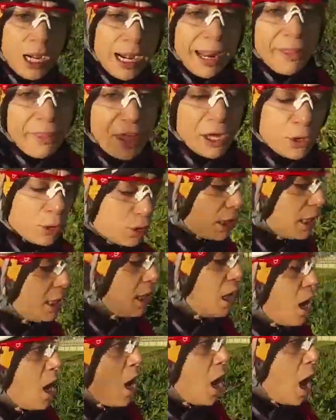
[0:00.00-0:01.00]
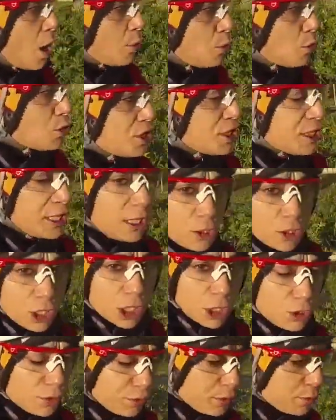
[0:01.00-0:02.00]
Lanzarote, a unos entrenos
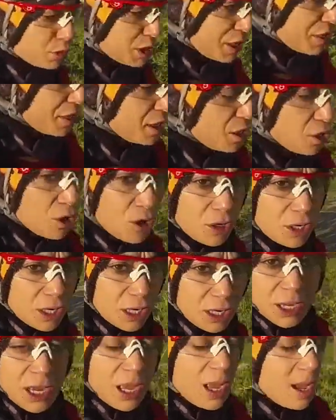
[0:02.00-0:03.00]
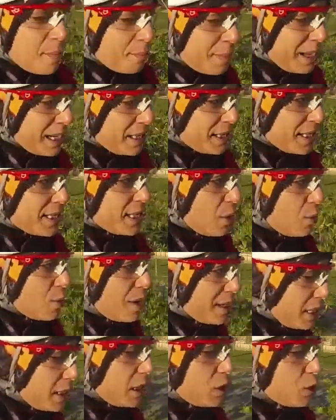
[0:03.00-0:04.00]
que nos fuimos a hacer con Valentí San
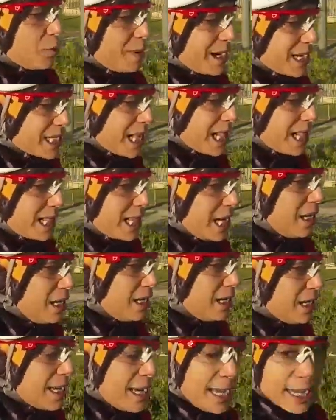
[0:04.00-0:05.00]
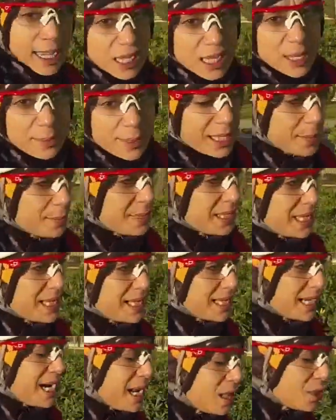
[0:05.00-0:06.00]
Juan en el Club La Santa. y estaba también
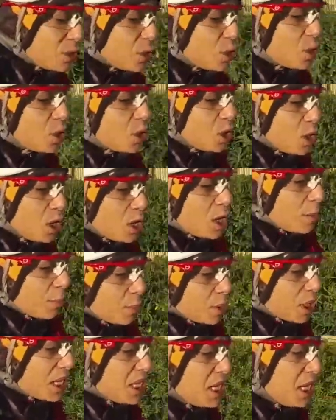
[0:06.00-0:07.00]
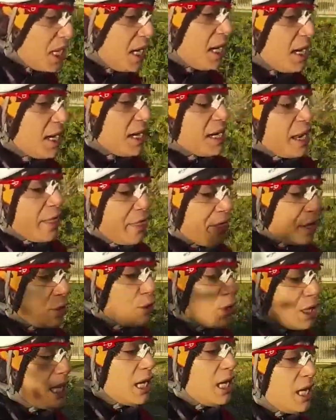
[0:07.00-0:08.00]
entrenando por allí, en
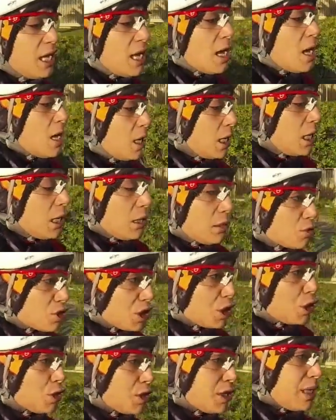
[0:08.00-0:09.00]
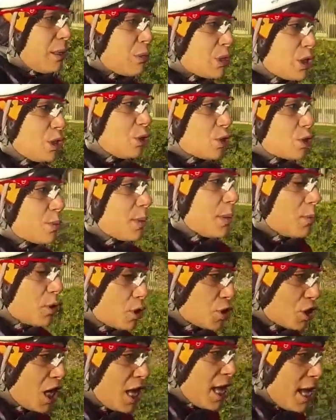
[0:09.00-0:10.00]
Lanzarote, y nos encontramos y nos
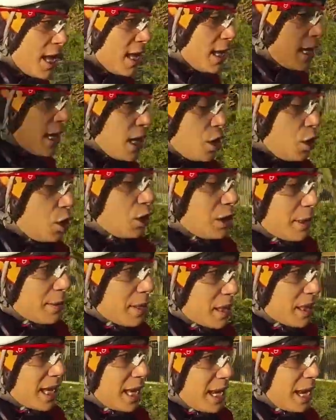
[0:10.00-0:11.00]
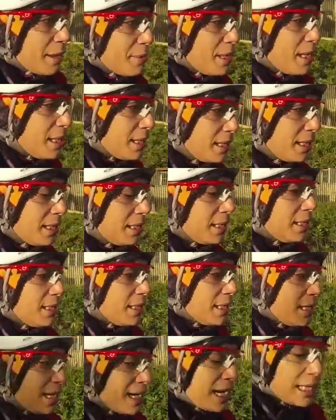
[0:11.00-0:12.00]
vimos. Y otra vez que la vi,
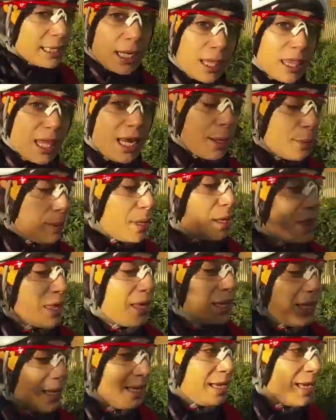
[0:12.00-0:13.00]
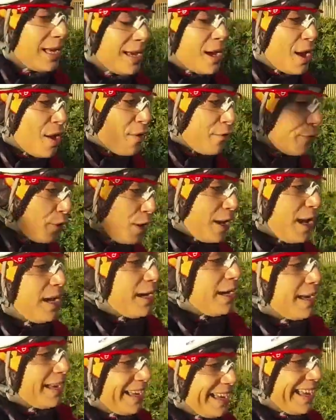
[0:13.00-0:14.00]
la tercera vez, fue
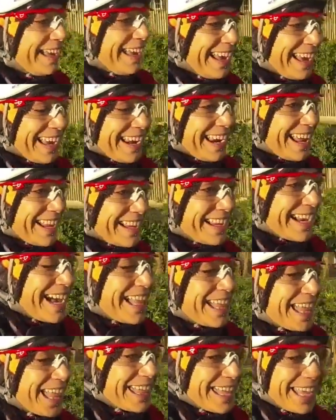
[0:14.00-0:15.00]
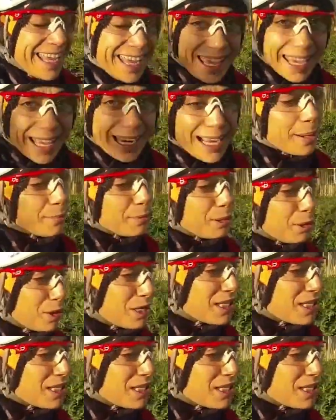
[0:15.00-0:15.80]
en la llegada del Camino